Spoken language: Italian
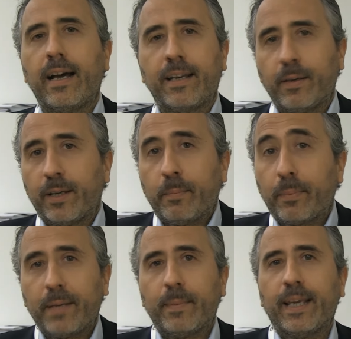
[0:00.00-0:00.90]
i
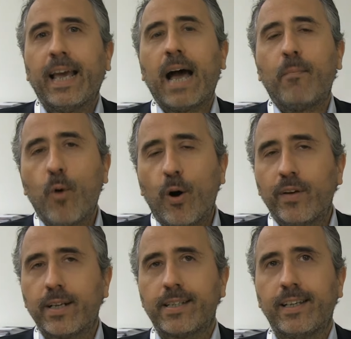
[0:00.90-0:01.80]
primi a
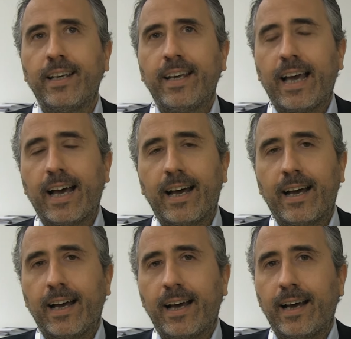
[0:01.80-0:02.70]
muoversi
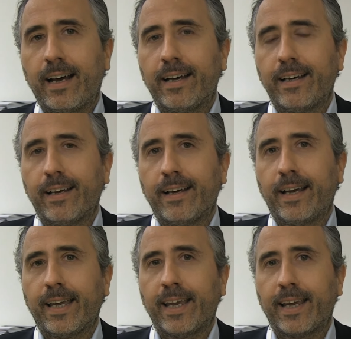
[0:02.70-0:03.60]
a,
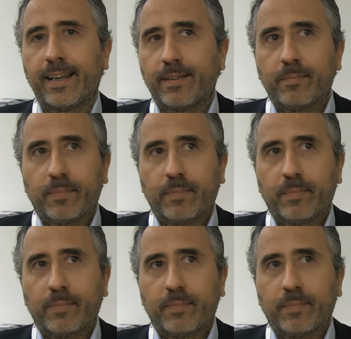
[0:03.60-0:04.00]
a, e